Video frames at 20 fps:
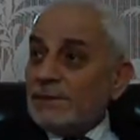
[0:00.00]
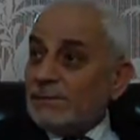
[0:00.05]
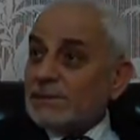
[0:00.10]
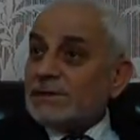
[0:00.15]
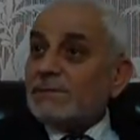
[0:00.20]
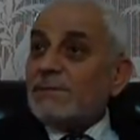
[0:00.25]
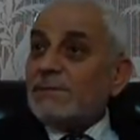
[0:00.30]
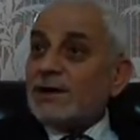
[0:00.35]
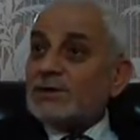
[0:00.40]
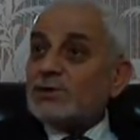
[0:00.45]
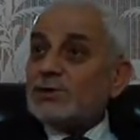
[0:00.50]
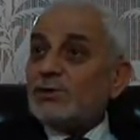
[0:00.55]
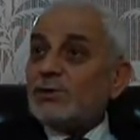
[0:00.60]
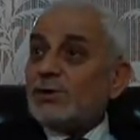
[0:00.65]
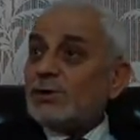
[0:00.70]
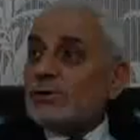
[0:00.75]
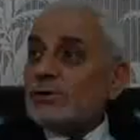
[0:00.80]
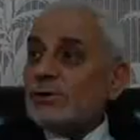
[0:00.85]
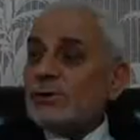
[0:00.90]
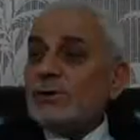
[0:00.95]
Namaza
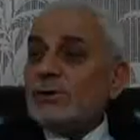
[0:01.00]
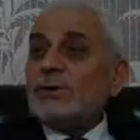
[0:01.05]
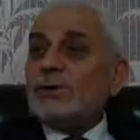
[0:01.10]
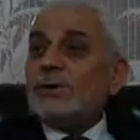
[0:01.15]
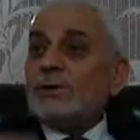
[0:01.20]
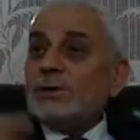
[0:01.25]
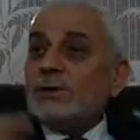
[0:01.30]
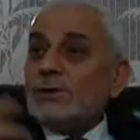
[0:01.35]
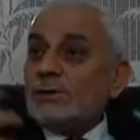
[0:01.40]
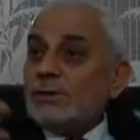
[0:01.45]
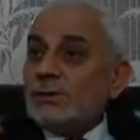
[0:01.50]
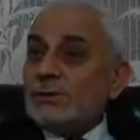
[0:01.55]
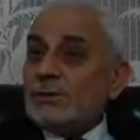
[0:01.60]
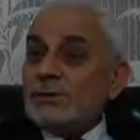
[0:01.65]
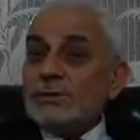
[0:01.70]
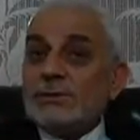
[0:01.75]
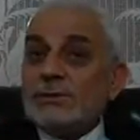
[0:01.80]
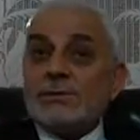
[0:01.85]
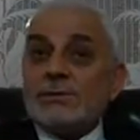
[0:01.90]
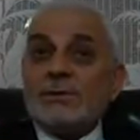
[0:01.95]
başlıyor.
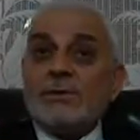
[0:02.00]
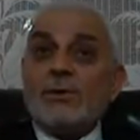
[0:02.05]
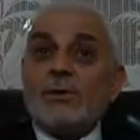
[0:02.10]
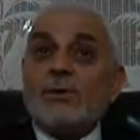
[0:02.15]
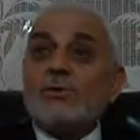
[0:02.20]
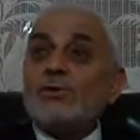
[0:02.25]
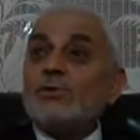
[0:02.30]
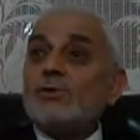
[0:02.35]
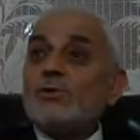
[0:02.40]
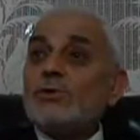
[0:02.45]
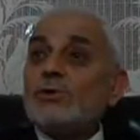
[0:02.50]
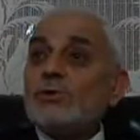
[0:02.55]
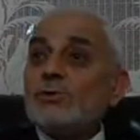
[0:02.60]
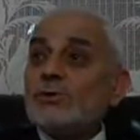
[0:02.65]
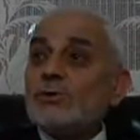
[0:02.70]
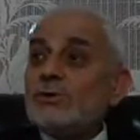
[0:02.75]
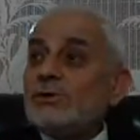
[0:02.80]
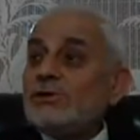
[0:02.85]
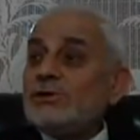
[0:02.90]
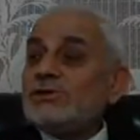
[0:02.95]

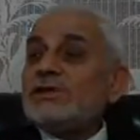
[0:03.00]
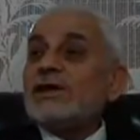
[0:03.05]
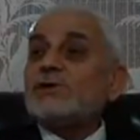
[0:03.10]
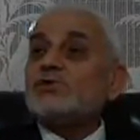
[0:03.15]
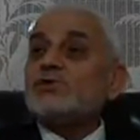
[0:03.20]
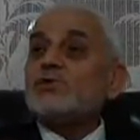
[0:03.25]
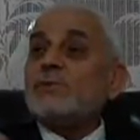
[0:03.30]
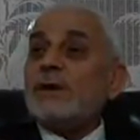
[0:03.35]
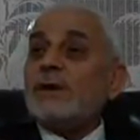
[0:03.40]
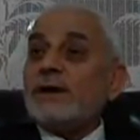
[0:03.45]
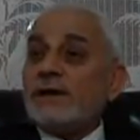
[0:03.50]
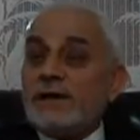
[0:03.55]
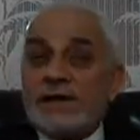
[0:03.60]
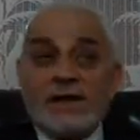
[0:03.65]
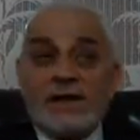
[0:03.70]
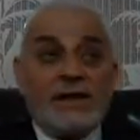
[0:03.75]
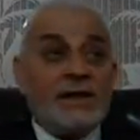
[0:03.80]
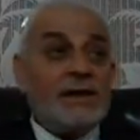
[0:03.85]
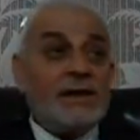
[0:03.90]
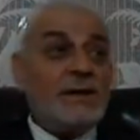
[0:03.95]
Okuduğu ister
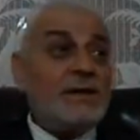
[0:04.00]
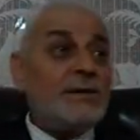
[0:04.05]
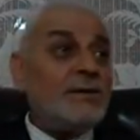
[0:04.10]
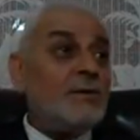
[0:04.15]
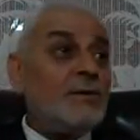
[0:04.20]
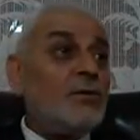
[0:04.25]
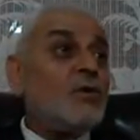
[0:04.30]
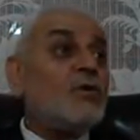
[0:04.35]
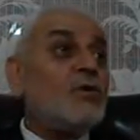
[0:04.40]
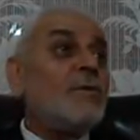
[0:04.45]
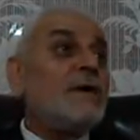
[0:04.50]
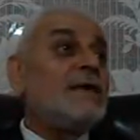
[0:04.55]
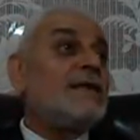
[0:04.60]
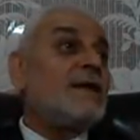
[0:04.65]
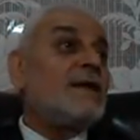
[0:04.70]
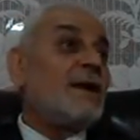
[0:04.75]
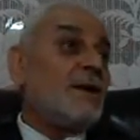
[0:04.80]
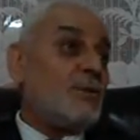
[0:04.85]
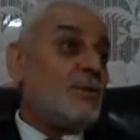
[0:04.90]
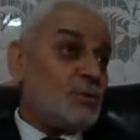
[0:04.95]
Subhaneke'yi okuma
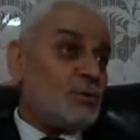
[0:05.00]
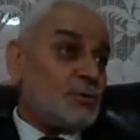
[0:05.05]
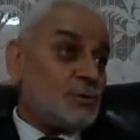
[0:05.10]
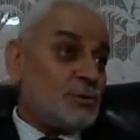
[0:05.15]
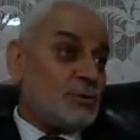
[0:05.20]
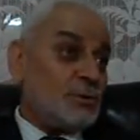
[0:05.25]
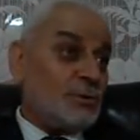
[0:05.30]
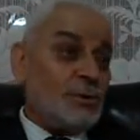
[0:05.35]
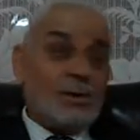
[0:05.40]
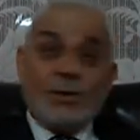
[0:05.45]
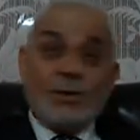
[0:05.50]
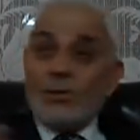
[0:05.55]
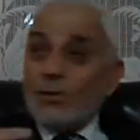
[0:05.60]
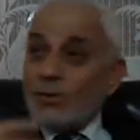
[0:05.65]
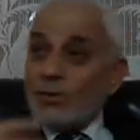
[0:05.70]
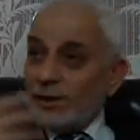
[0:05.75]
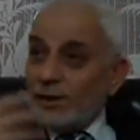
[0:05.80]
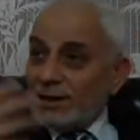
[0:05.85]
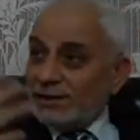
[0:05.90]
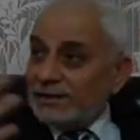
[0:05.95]
idrak olsun.
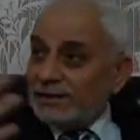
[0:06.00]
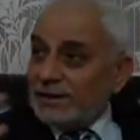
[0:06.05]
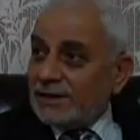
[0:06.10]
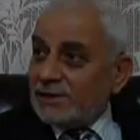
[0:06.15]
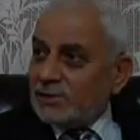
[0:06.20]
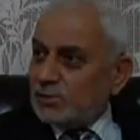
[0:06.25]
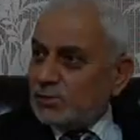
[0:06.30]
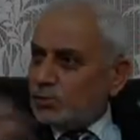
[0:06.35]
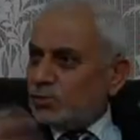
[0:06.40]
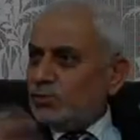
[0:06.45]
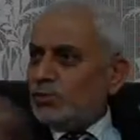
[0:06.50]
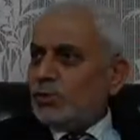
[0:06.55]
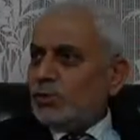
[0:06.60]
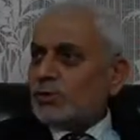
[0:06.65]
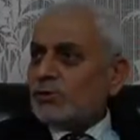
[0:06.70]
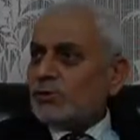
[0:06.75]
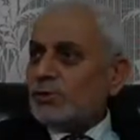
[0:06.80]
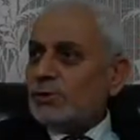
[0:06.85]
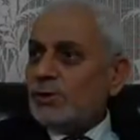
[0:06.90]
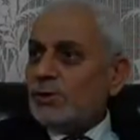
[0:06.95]
Okuyan kendisi
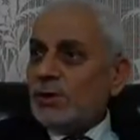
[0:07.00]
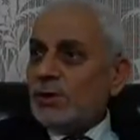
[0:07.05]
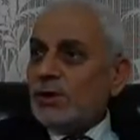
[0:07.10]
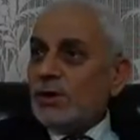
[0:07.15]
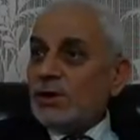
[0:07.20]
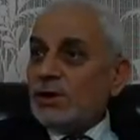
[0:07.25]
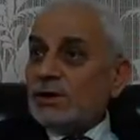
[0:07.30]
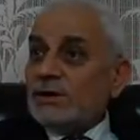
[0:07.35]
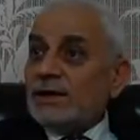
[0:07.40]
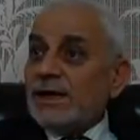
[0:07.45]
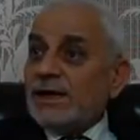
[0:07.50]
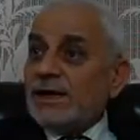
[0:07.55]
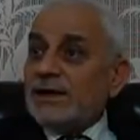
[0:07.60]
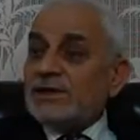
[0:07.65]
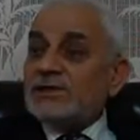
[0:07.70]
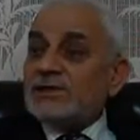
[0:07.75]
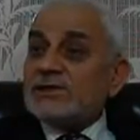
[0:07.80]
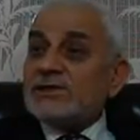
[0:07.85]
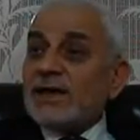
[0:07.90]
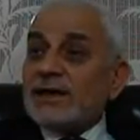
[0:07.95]
duyuyor.
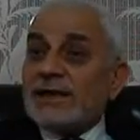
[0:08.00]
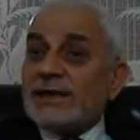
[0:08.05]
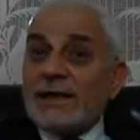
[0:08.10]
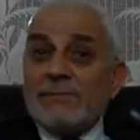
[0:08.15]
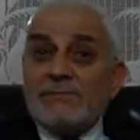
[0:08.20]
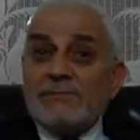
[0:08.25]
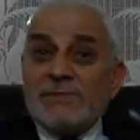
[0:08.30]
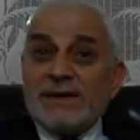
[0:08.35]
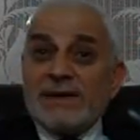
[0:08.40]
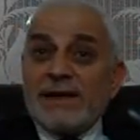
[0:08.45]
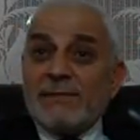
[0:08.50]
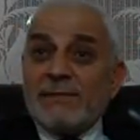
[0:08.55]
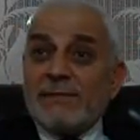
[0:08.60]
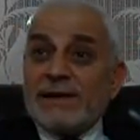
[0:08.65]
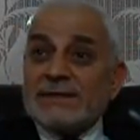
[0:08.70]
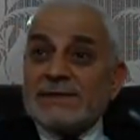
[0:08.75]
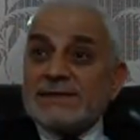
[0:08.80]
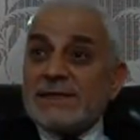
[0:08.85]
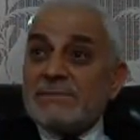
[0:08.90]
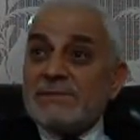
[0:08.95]
Kendisi zaten bir
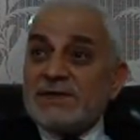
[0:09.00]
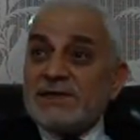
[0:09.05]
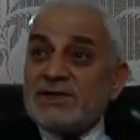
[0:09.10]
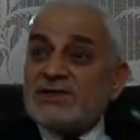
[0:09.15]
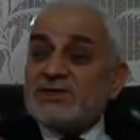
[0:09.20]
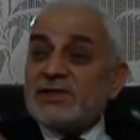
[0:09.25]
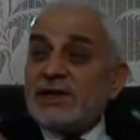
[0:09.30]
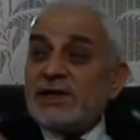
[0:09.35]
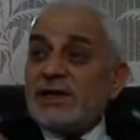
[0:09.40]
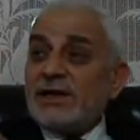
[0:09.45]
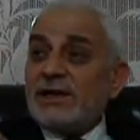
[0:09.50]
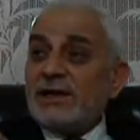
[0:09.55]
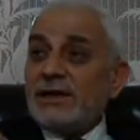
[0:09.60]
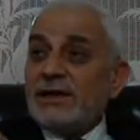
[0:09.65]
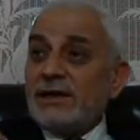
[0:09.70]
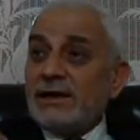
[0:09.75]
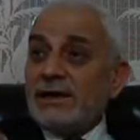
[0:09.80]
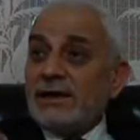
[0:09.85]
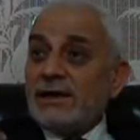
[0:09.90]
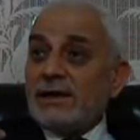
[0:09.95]
namazda bir kişi
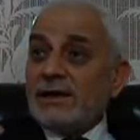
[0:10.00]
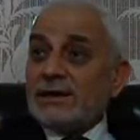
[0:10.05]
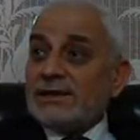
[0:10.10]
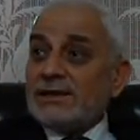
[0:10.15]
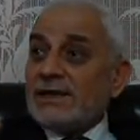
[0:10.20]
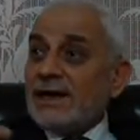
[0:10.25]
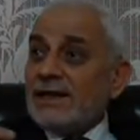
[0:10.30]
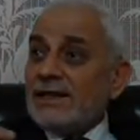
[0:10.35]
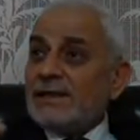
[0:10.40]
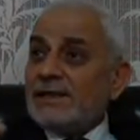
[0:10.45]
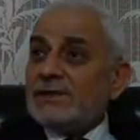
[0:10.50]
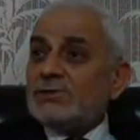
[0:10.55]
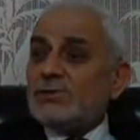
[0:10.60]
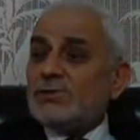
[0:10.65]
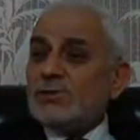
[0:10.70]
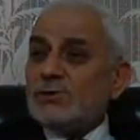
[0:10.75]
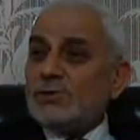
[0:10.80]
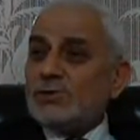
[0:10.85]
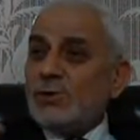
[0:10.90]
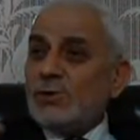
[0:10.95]
kendi
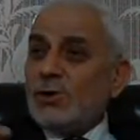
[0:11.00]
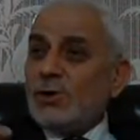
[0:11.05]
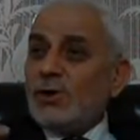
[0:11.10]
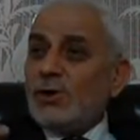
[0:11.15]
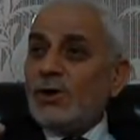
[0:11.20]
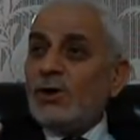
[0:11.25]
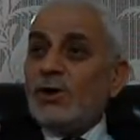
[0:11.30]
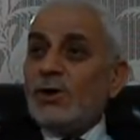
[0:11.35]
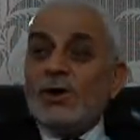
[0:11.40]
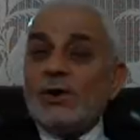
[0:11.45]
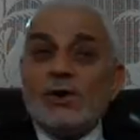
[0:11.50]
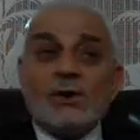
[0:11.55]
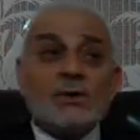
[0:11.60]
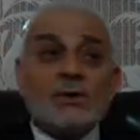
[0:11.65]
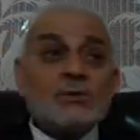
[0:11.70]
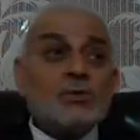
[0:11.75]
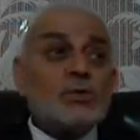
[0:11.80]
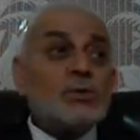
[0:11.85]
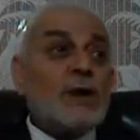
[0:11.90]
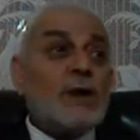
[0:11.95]
sözünü
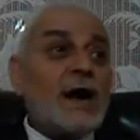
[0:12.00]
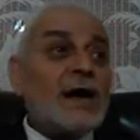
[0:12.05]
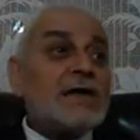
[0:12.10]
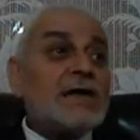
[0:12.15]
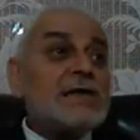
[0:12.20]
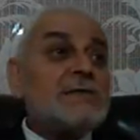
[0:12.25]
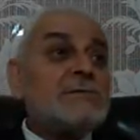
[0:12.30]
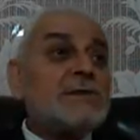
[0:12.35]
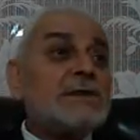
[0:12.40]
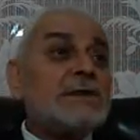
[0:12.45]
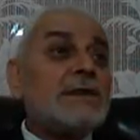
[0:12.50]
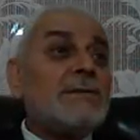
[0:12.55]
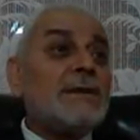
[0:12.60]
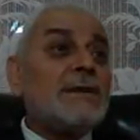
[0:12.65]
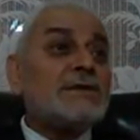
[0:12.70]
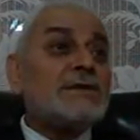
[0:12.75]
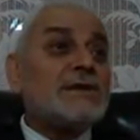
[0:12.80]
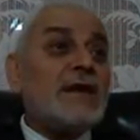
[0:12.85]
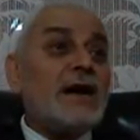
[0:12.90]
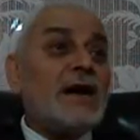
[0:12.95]
dudağı
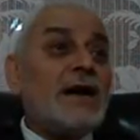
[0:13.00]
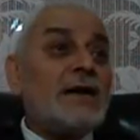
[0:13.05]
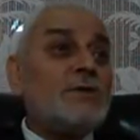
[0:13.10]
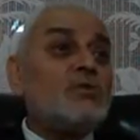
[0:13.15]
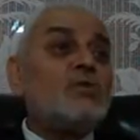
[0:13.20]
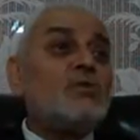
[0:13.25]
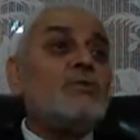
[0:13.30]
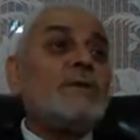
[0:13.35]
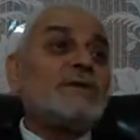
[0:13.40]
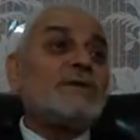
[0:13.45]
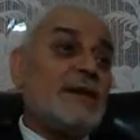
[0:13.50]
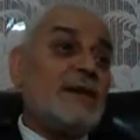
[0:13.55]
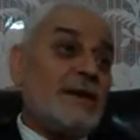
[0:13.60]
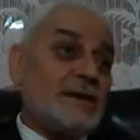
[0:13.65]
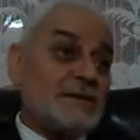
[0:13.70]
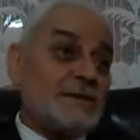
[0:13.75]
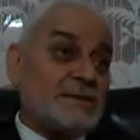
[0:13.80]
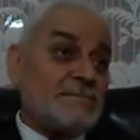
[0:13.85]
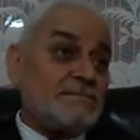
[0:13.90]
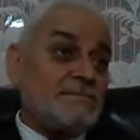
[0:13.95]
kıvırdaması daha duyması
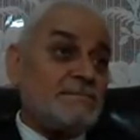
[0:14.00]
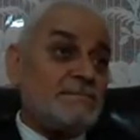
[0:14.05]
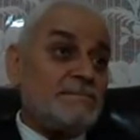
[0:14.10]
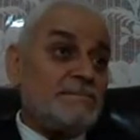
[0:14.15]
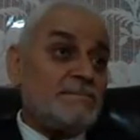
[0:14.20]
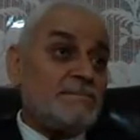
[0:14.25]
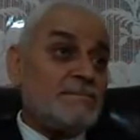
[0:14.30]
lazım